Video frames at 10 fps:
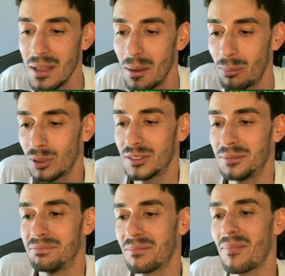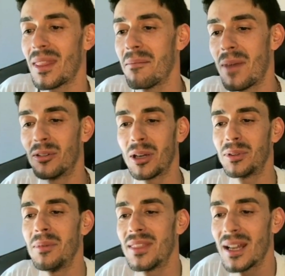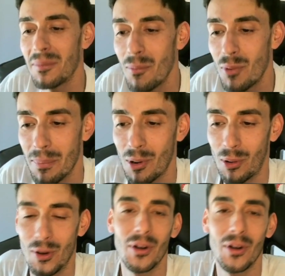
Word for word: pues vamos a optimizar muy poco, ¿no?